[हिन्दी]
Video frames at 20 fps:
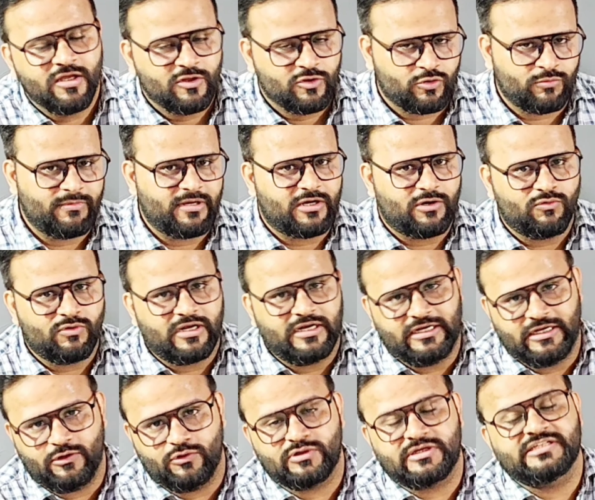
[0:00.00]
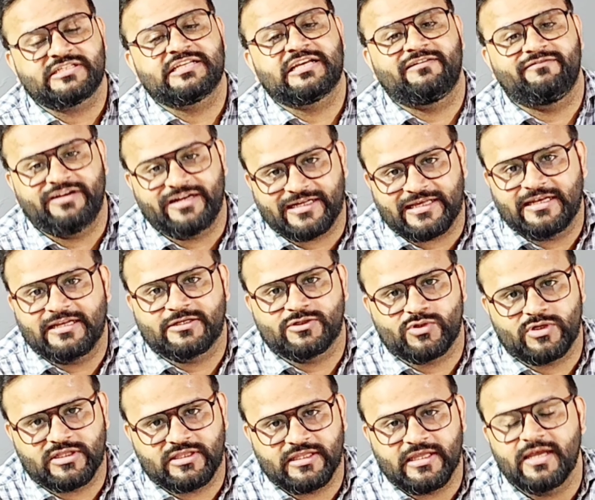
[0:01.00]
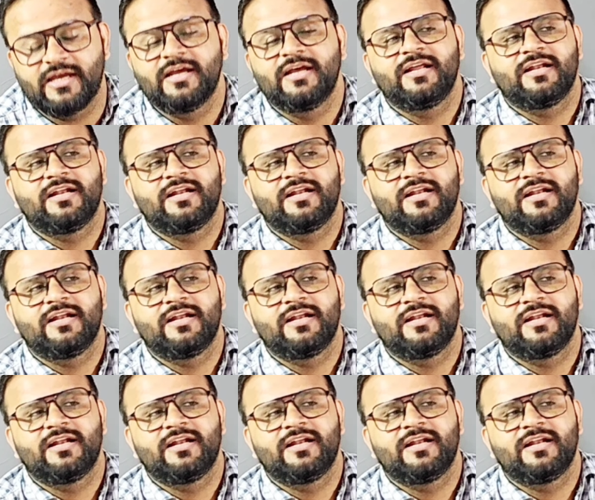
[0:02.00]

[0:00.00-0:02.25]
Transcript: तो मैं कहूँगा ले लो किसी का वेट करने की जरूरत नहीं